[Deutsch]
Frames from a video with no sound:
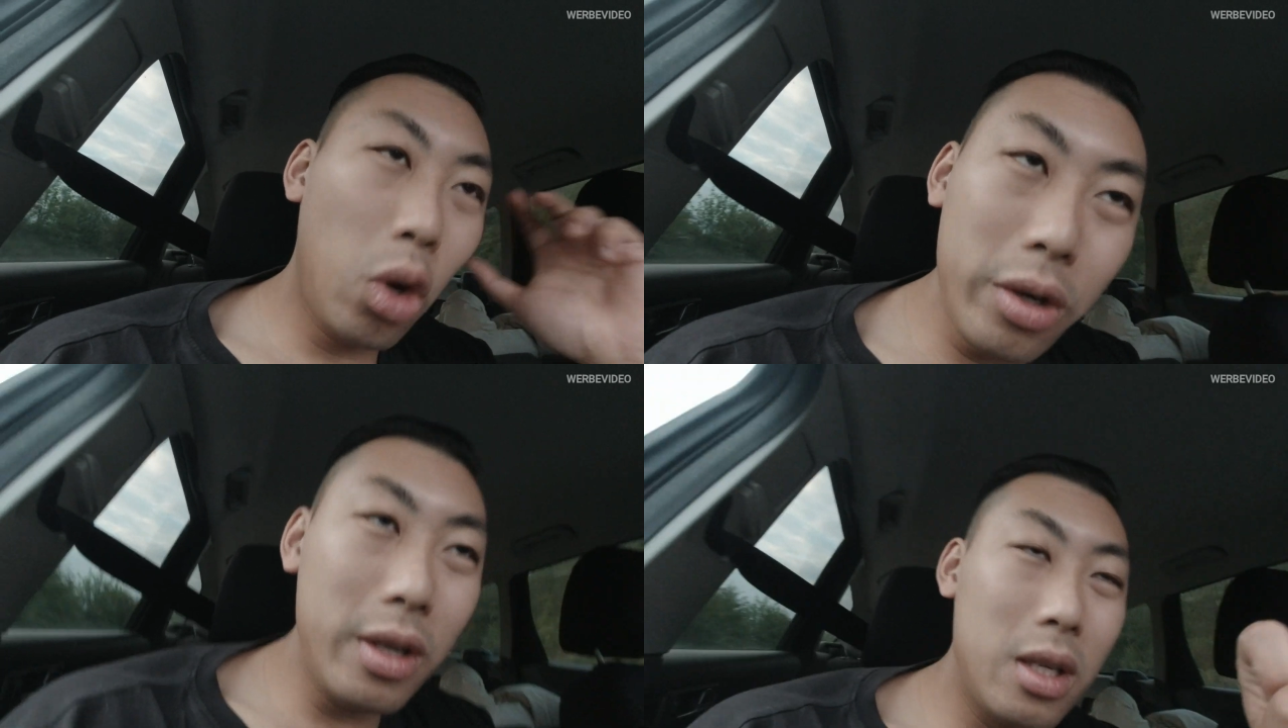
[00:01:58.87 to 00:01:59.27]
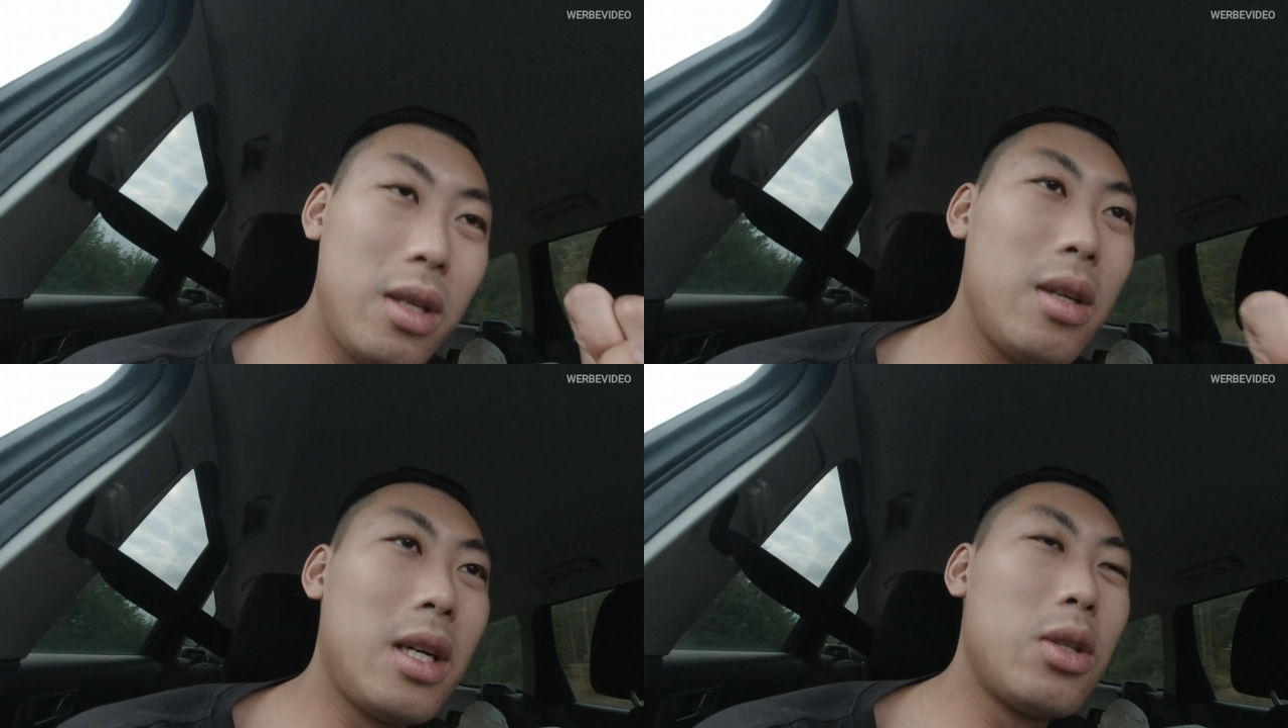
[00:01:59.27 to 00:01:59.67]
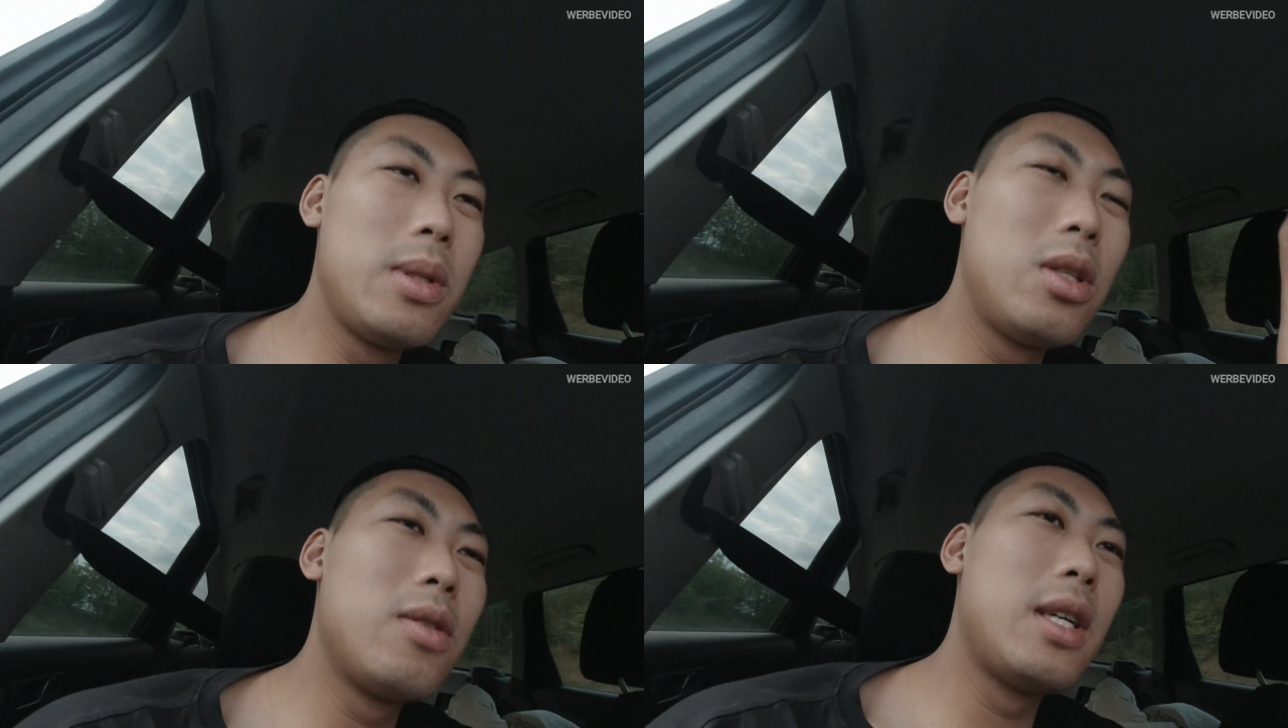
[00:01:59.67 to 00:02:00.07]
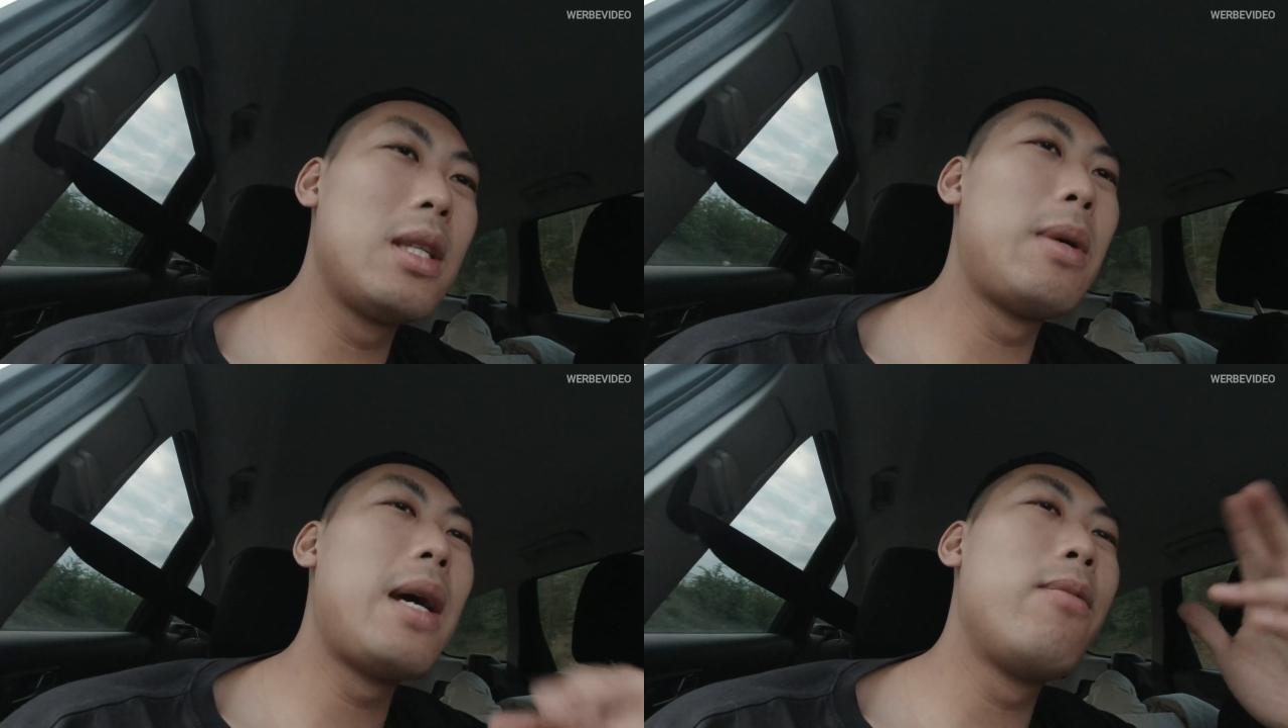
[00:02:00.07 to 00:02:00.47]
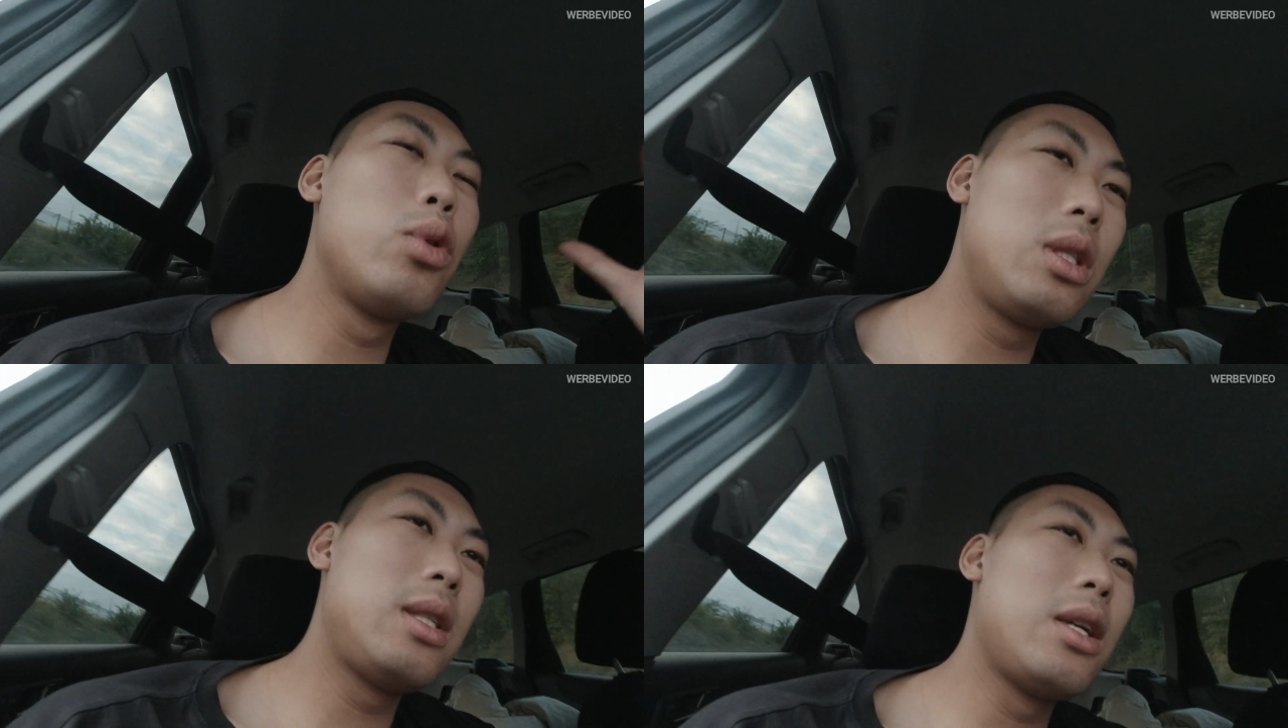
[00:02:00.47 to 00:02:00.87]
konnten nicht. Also beziehungsweise bei einem
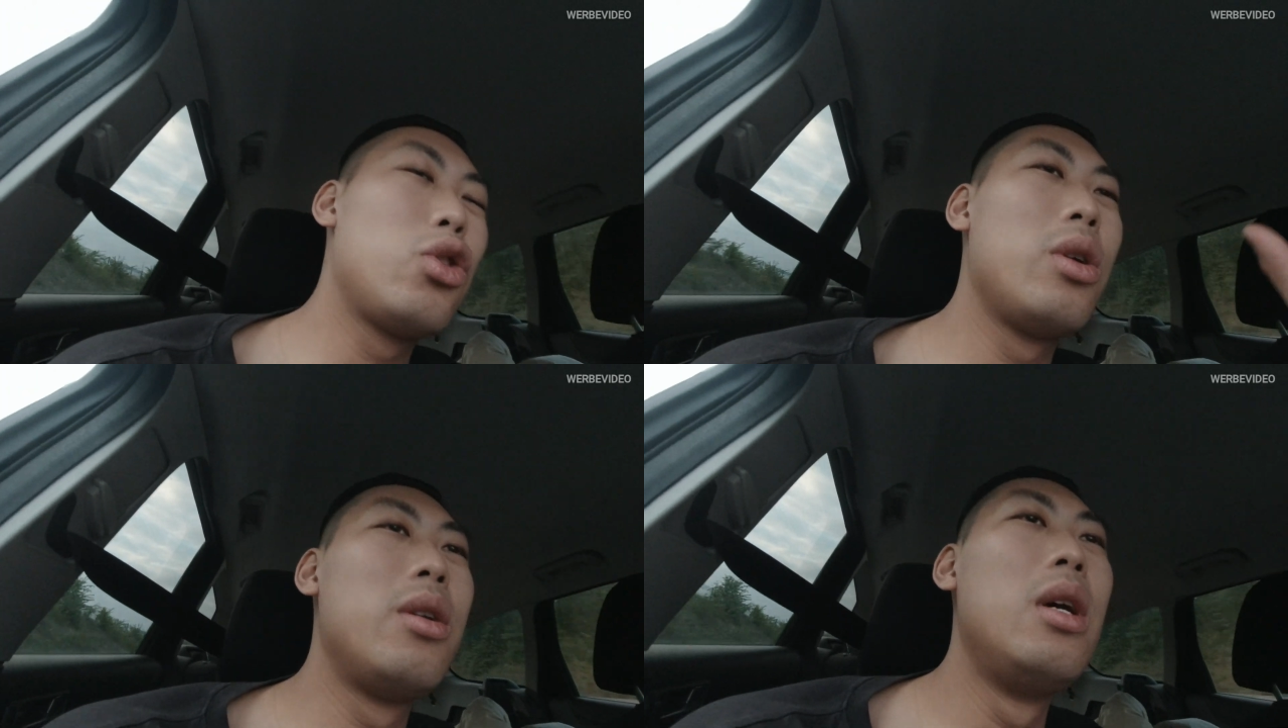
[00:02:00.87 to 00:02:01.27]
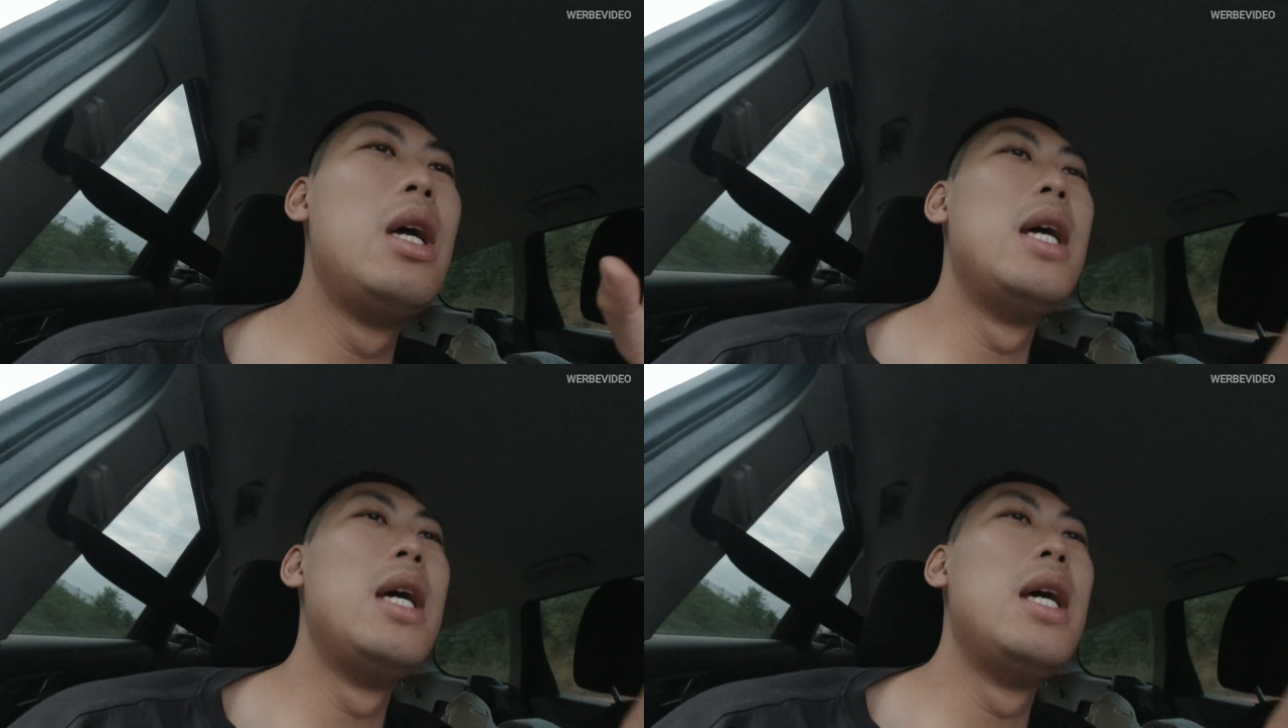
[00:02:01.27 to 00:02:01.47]
wusste ich dann schon.